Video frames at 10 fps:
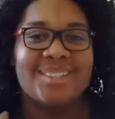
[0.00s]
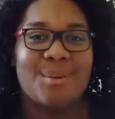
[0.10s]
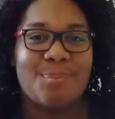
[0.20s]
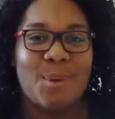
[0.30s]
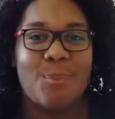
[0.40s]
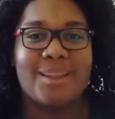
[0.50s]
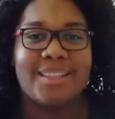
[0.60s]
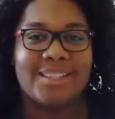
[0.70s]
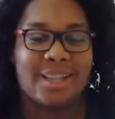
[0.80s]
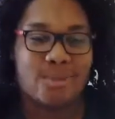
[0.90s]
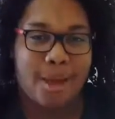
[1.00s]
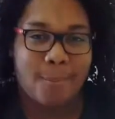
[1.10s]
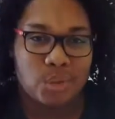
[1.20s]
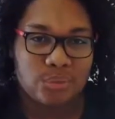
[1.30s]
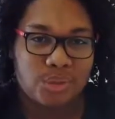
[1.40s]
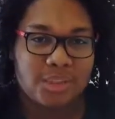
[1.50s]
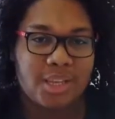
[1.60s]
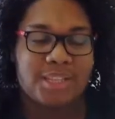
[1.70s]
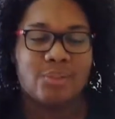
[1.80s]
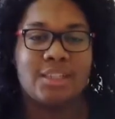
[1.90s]
shampoo para testar no cabelo de
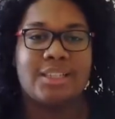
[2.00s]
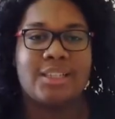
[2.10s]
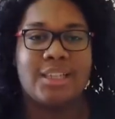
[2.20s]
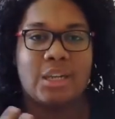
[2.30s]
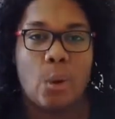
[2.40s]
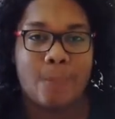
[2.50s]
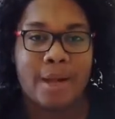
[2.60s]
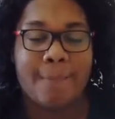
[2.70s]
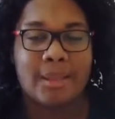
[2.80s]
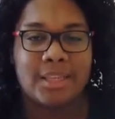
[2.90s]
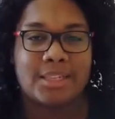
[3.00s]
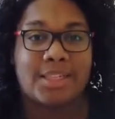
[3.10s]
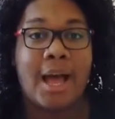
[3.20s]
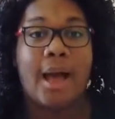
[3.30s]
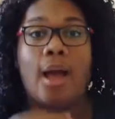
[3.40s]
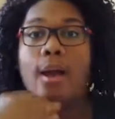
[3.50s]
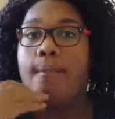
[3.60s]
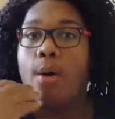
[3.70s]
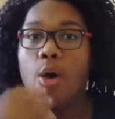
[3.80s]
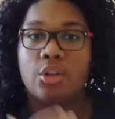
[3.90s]
vocês, se vocês quiserem comprar para testar,
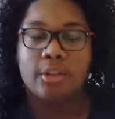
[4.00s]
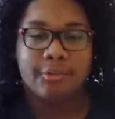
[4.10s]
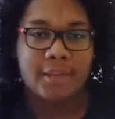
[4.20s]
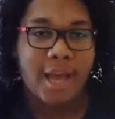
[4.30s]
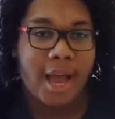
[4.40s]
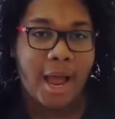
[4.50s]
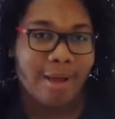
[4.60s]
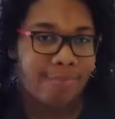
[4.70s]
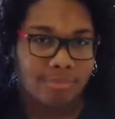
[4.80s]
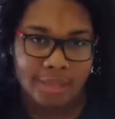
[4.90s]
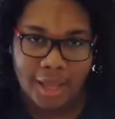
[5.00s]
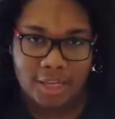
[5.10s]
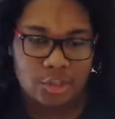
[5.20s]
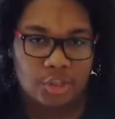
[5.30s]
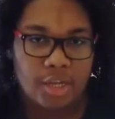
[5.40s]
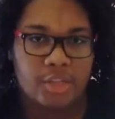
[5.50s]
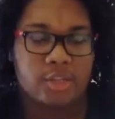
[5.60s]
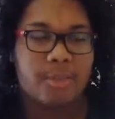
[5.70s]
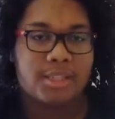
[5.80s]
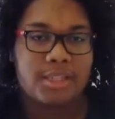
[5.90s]
pode ficar à vontade,
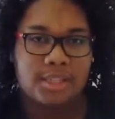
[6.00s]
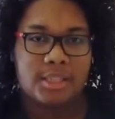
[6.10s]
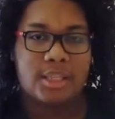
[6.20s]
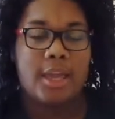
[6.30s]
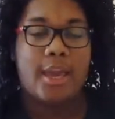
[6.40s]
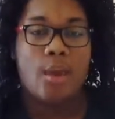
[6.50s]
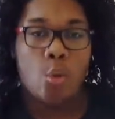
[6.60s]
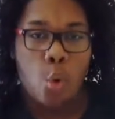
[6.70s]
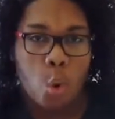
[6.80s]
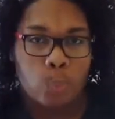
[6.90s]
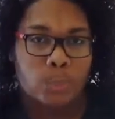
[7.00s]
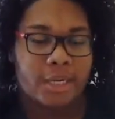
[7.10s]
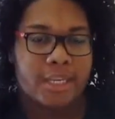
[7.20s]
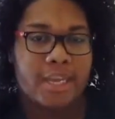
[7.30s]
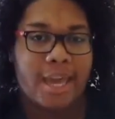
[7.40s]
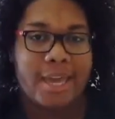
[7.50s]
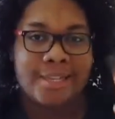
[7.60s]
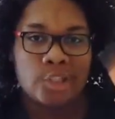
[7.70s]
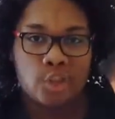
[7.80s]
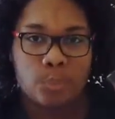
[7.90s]
gente. Mas assim, eu compraria
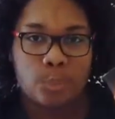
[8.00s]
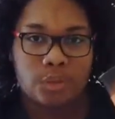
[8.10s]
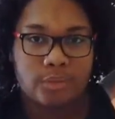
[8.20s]
esse shampoo